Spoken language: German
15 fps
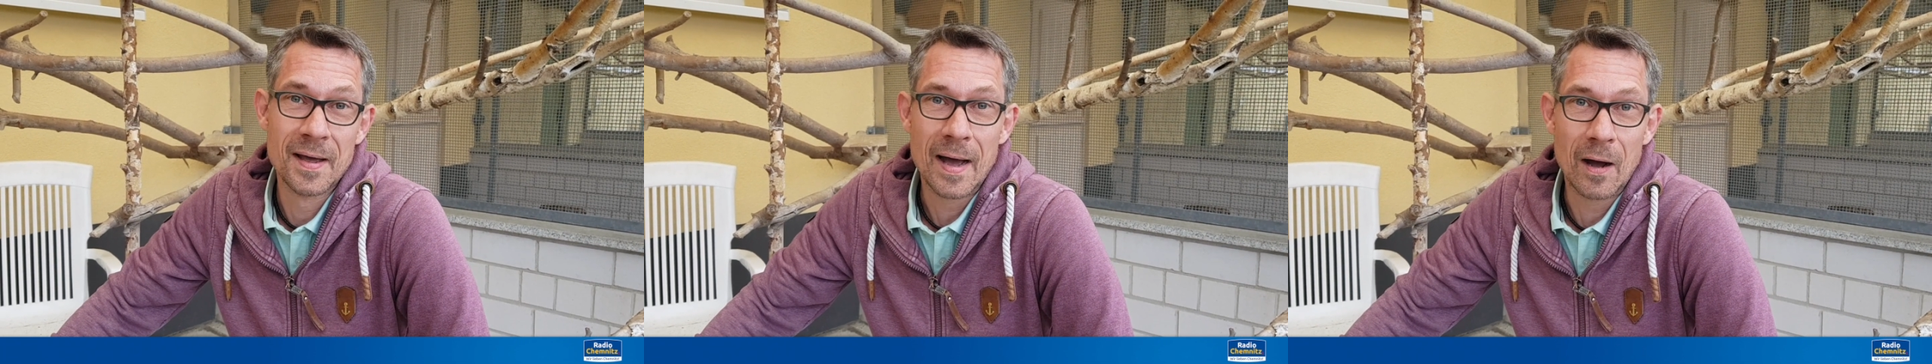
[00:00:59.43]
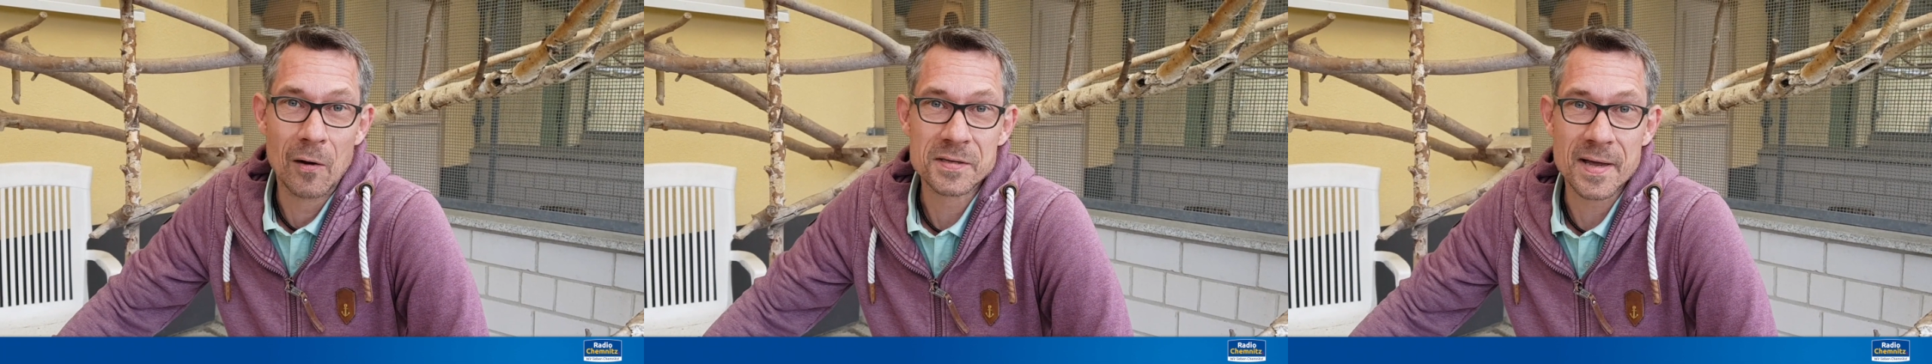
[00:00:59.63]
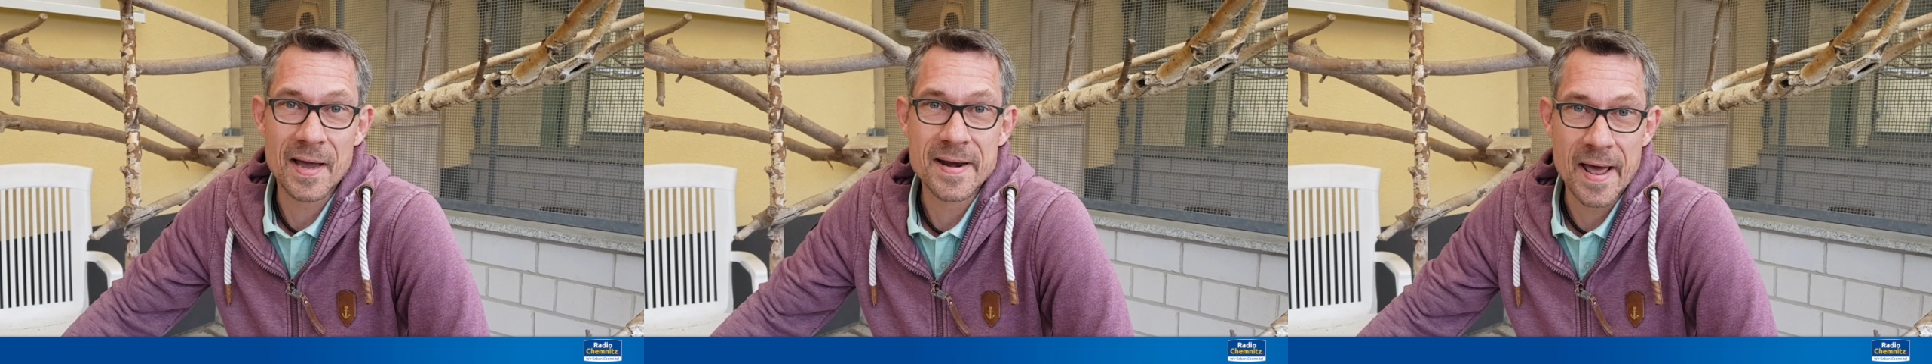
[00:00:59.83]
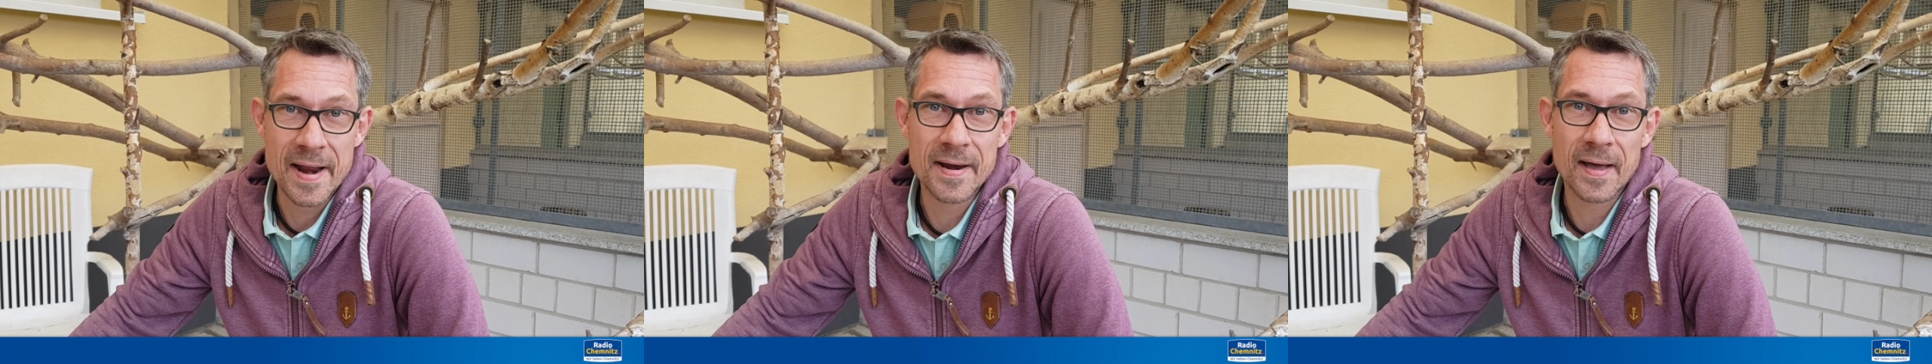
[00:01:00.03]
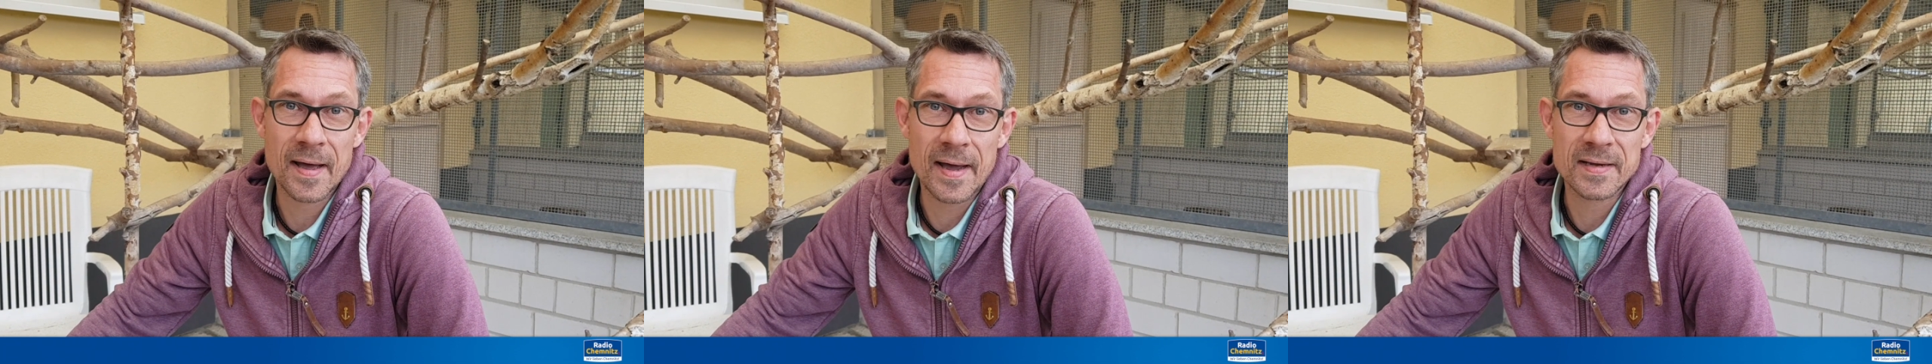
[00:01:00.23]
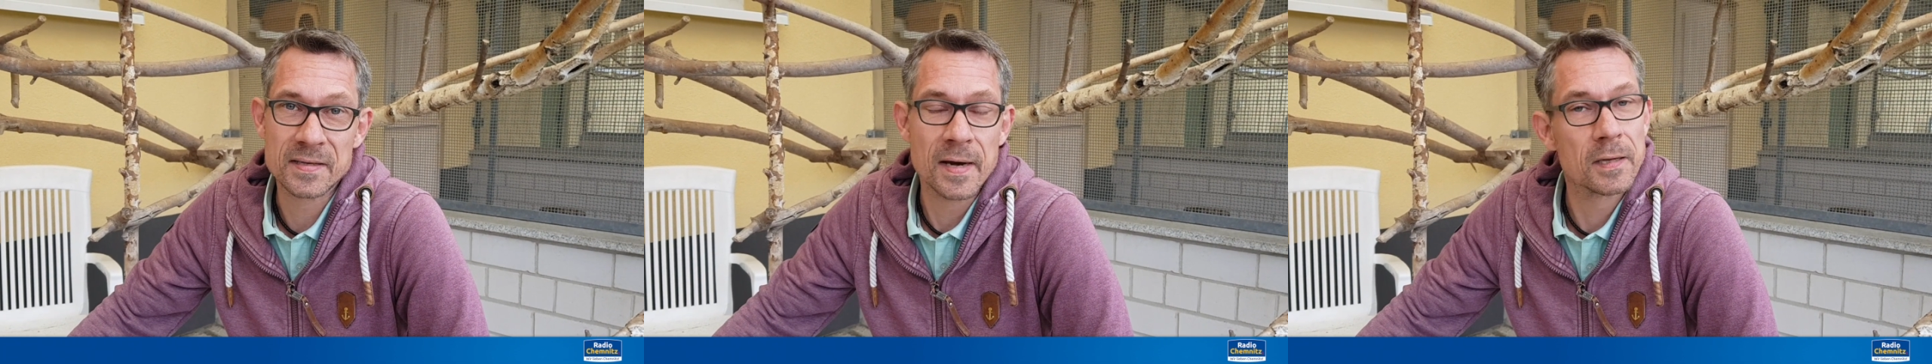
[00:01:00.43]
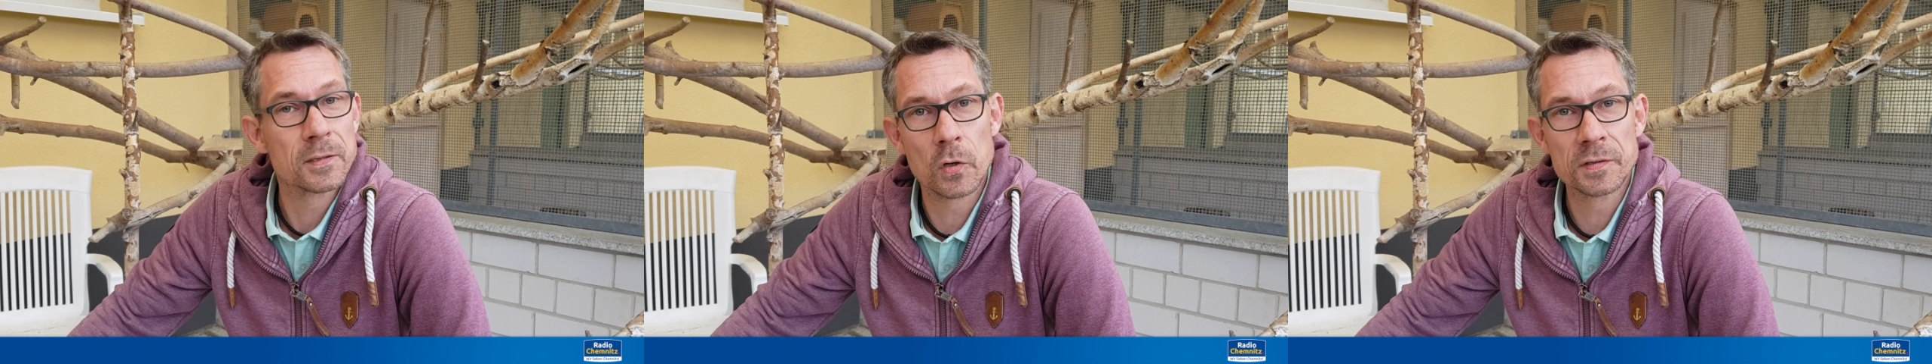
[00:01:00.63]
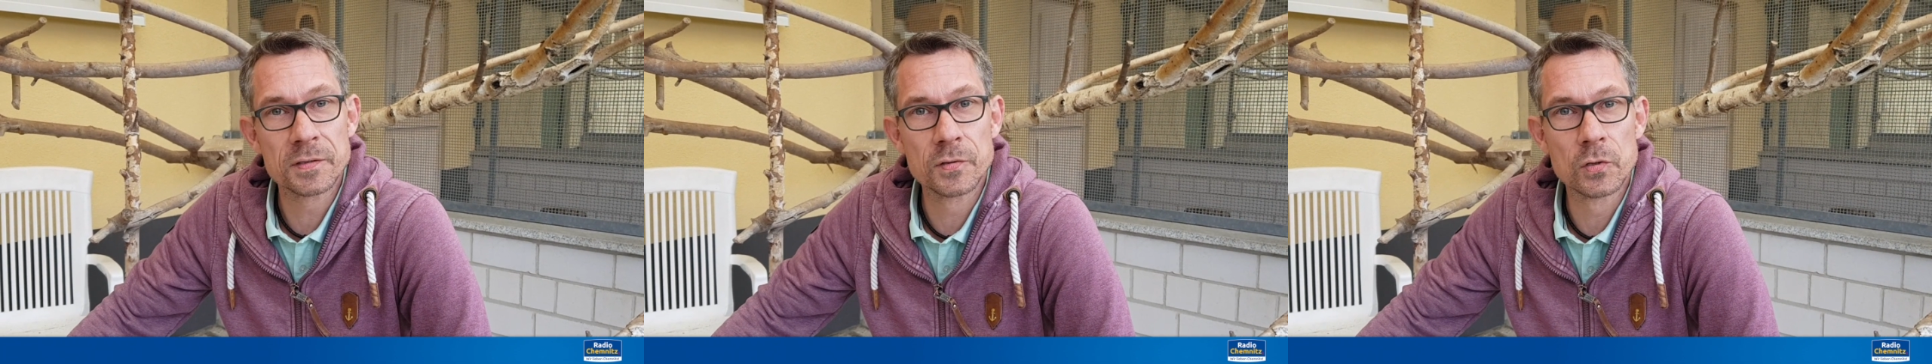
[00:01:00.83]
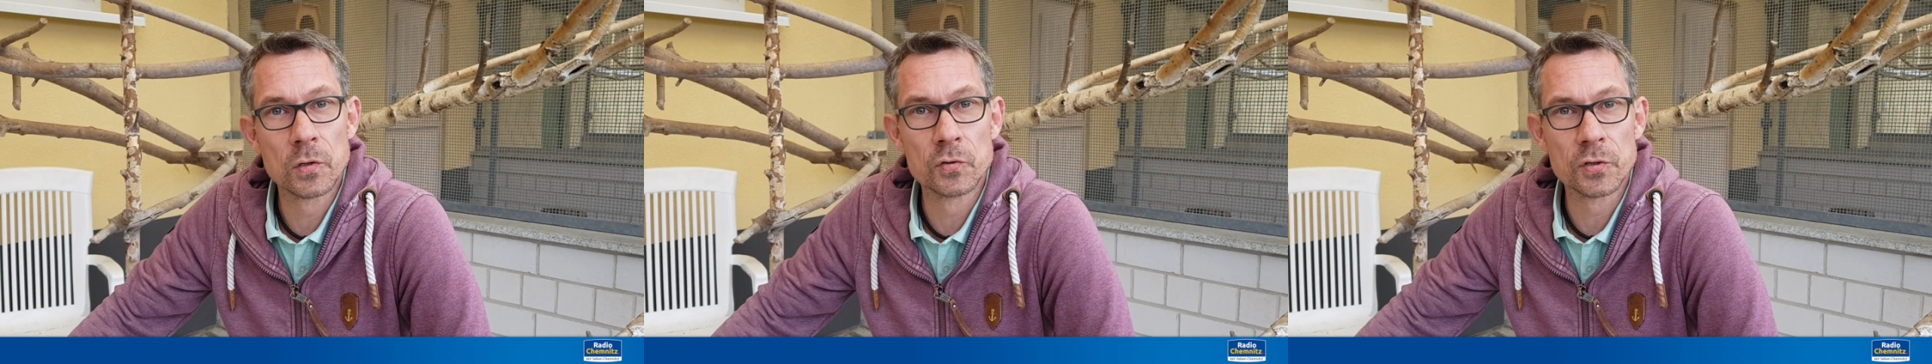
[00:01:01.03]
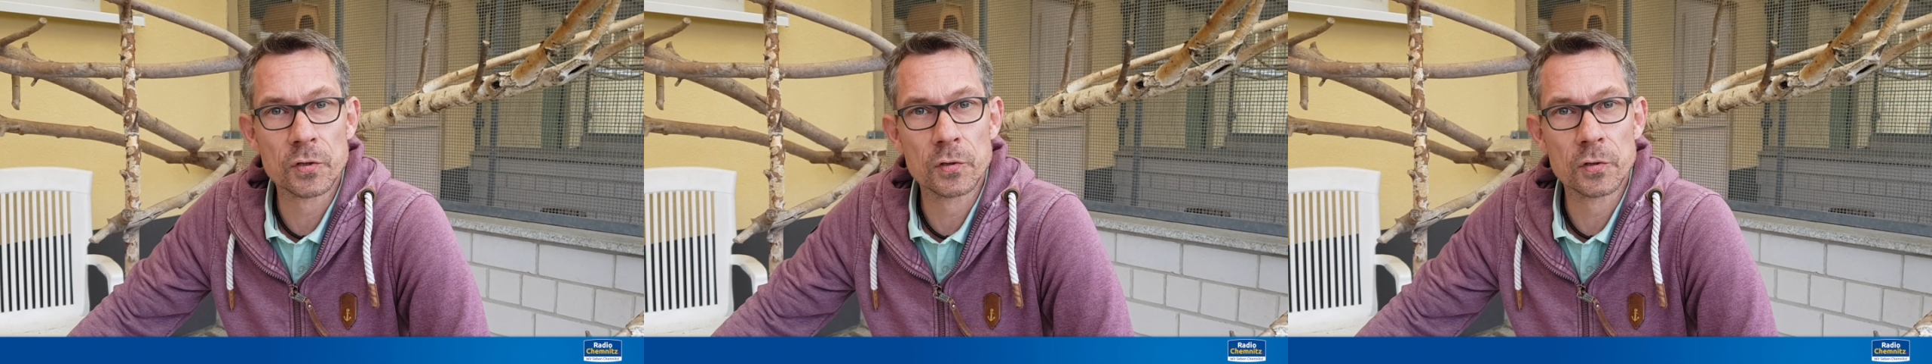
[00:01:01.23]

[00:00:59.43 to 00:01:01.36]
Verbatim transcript: auseinanderreißen. Ansonsten sind sie